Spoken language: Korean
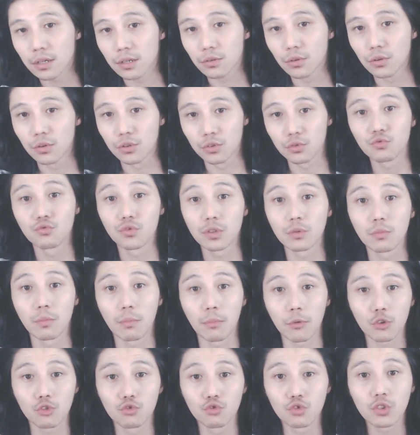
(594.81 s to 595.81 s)
어, 우리 우리
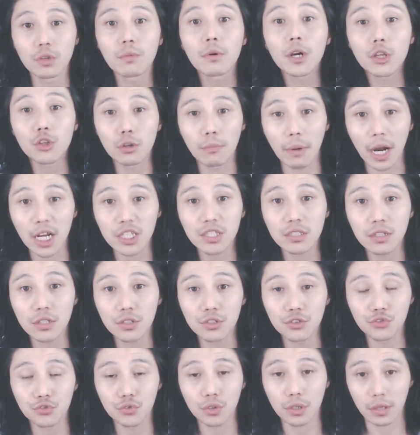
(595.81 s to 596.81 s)
그 우리 반 애들 맞은
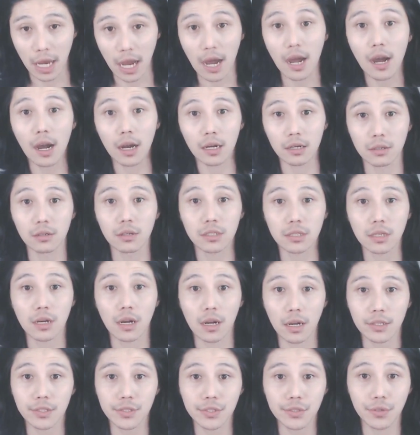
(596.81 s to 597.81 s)
애들 중에 다 그렇게
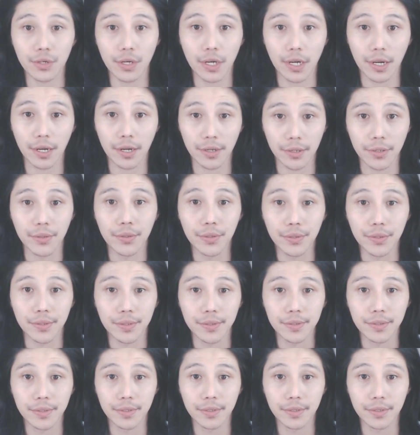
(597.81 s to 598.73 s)
생각했을 거야. 어.